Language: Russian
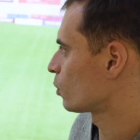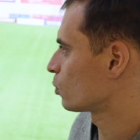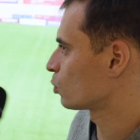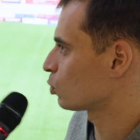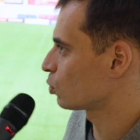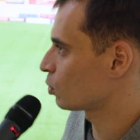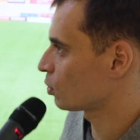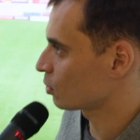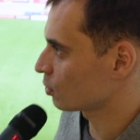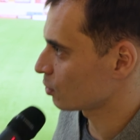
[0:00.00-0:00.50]

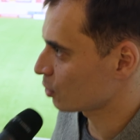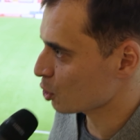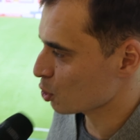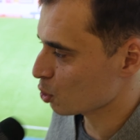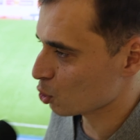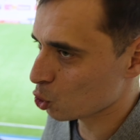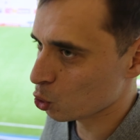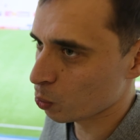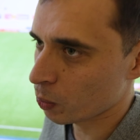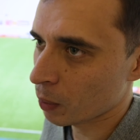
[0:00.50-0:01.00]
Ну,
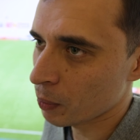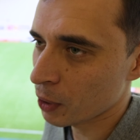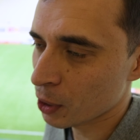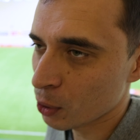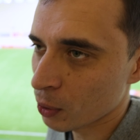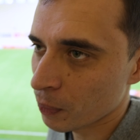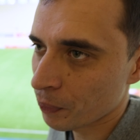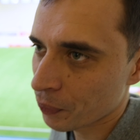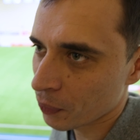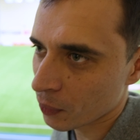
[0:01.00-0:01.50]
конечно, жду
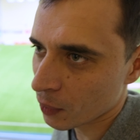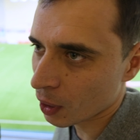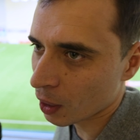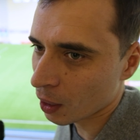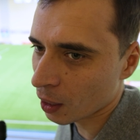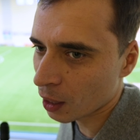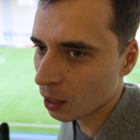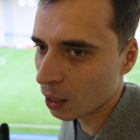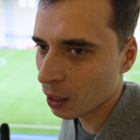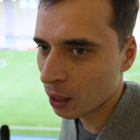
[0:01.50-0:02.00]
победу.
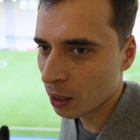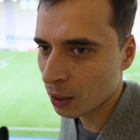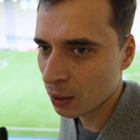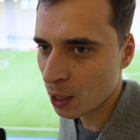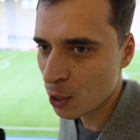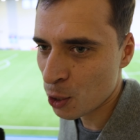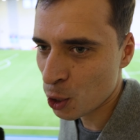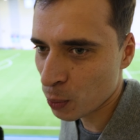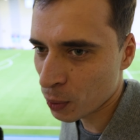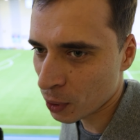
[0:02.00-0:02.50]

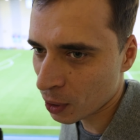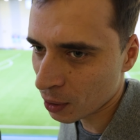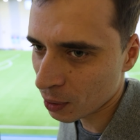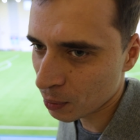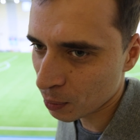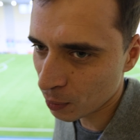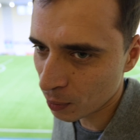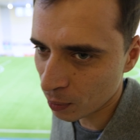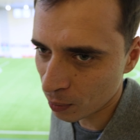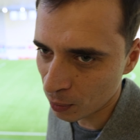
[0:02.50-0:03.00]
А, особенно
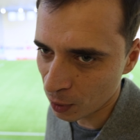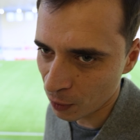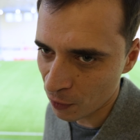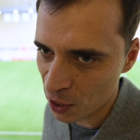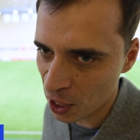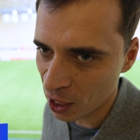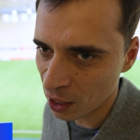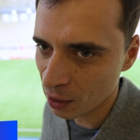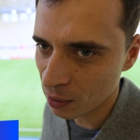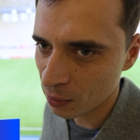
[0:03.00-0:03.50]
мы
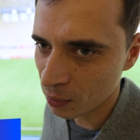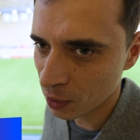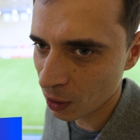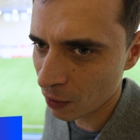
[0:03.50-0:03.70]
все,